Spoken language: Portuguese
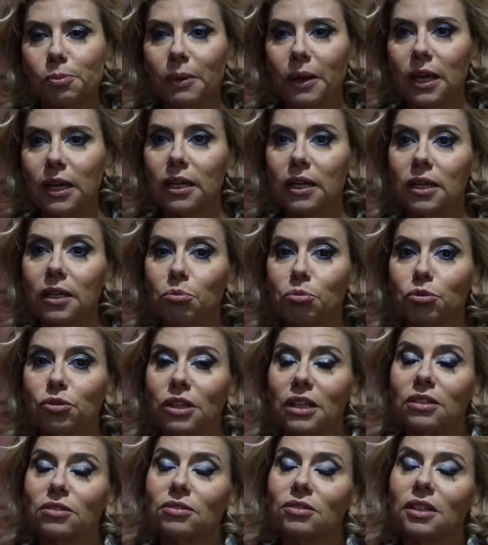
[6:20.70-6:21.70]
espera. E,
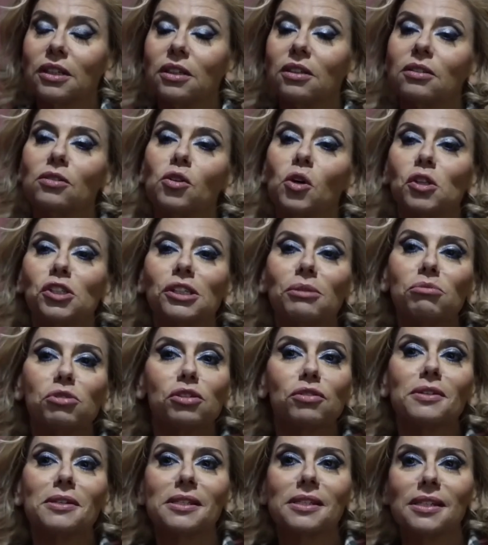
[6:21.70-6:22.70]
portanto, aquilo que nós
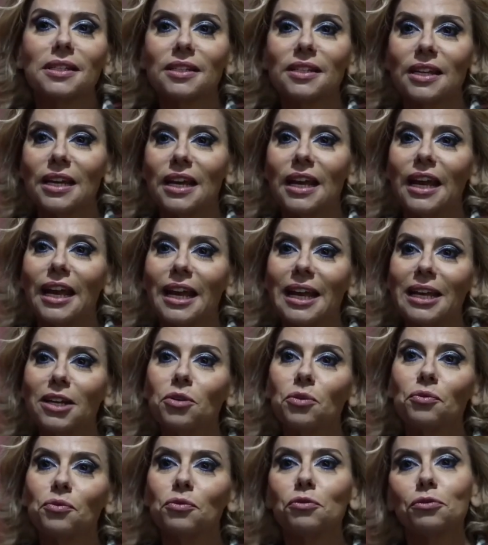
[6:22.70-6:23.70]
temos que fazer
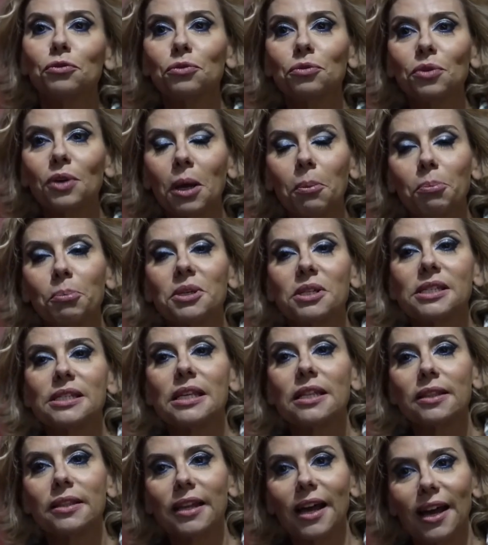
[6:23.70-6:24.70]
é, no fundo,
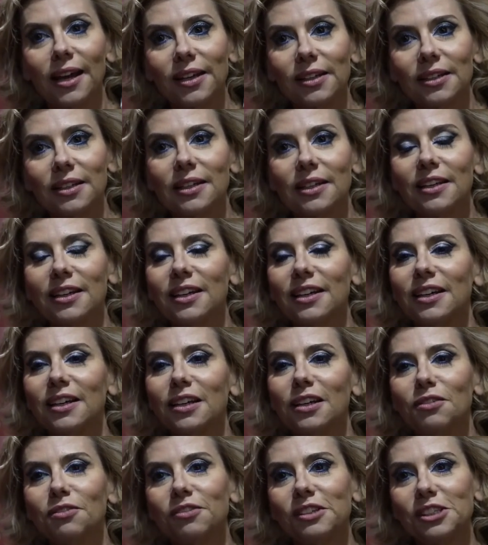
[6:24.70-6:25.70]
representar uh,
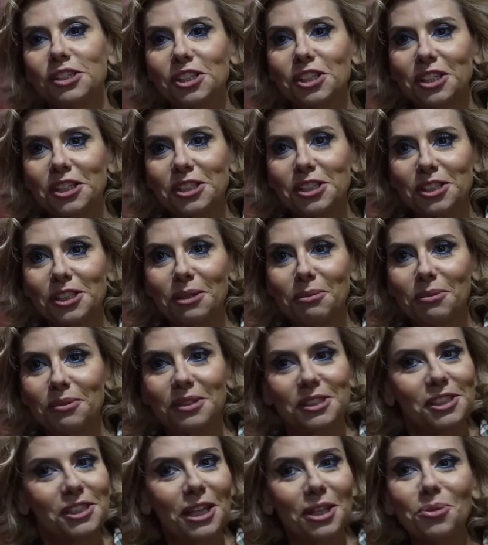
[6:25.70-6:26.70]
e fingir que,
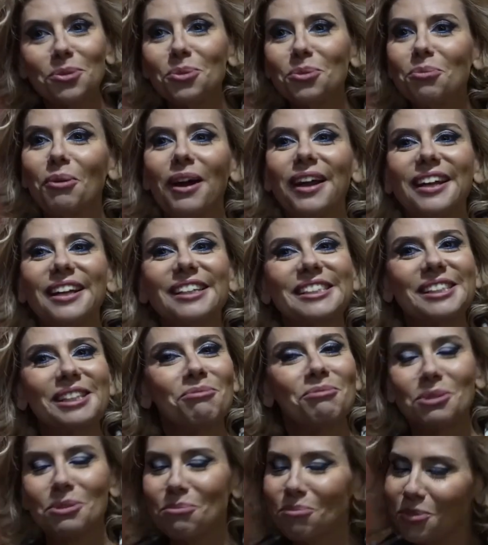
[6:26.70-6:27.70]
estamos, que está tudo bem, que
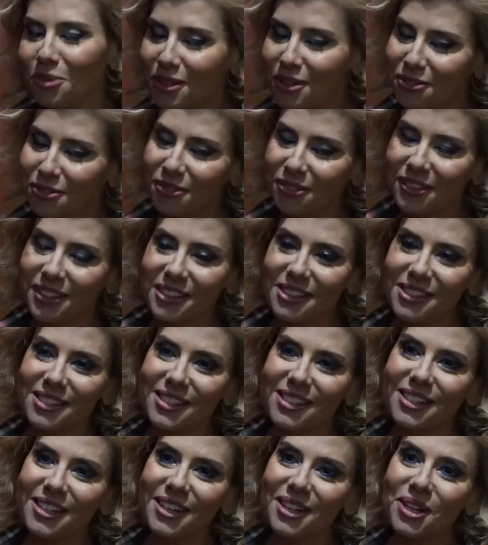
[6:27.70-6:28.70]
estamos muito
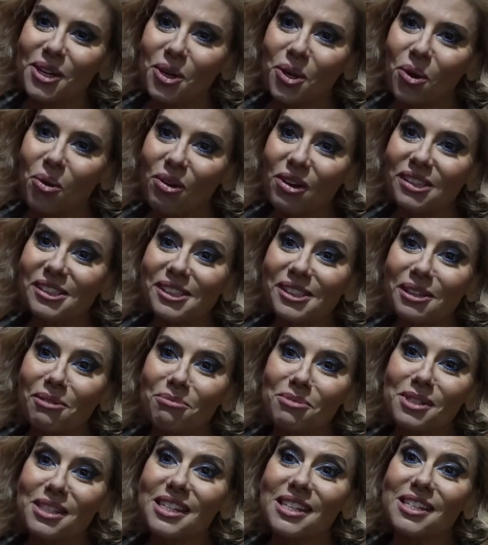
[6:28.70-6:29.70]
felizes quando
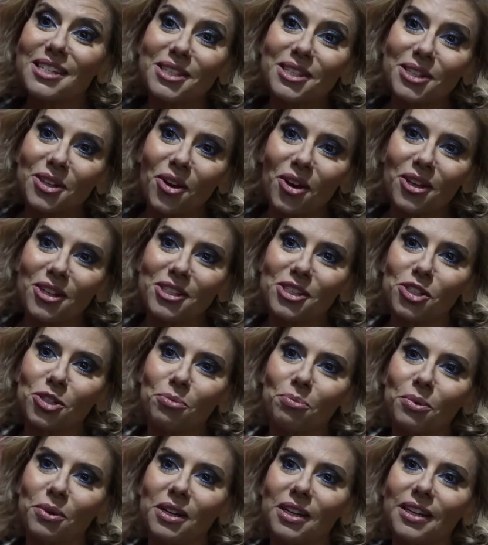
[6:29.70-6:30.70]
estamos
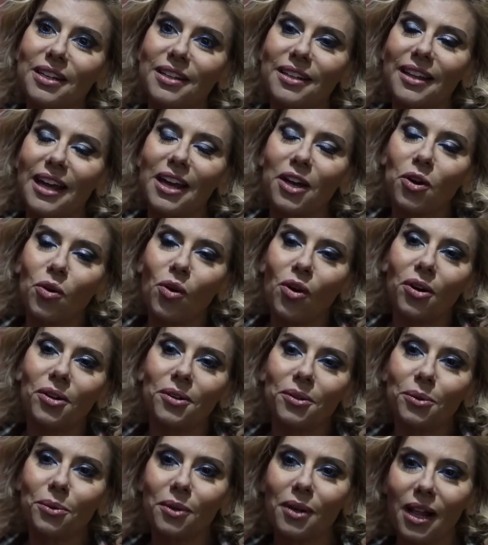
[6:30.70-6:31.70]
ansiosos para ir dar
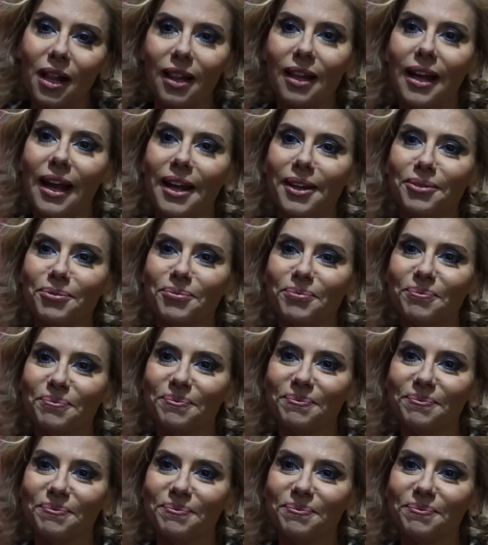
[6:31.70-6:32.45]
colo a alguém.